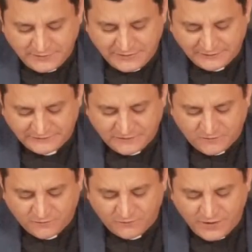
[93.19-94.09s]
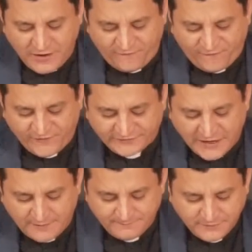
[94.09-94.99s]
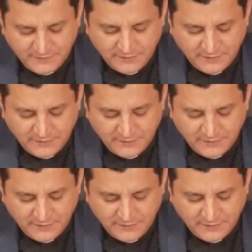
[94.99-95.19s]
y le dijo, Efeta